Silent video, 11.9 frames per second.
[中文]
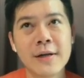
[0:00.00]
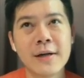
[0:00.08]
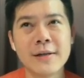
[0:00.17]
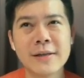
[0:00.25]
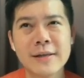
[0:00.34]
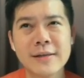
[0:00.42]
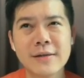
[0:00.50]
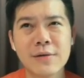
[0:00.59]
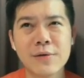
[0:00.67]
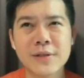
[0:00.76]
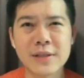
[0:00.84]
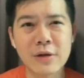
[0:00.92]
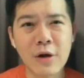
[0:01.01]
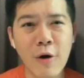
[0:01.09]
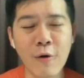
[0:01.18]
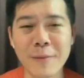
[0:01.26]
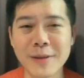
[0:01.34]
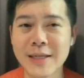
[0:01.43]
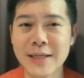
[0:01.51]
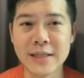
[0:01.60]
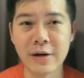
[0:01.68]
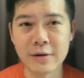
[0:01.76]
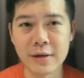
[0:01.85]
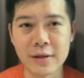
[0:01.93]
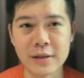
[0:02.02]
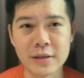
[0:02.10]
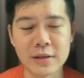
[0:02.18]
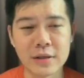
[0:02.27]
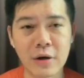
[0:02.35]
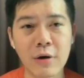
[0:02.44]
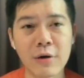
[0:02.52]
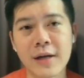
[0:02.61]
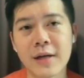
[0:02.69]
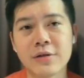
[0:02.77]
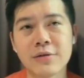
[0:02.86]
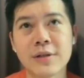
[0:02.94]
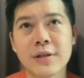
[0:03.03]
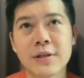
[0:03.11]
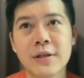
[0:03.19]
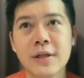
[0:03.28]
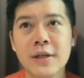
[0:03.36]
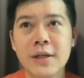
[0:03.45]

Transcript: 很多时候我们在交易的时候呢，就是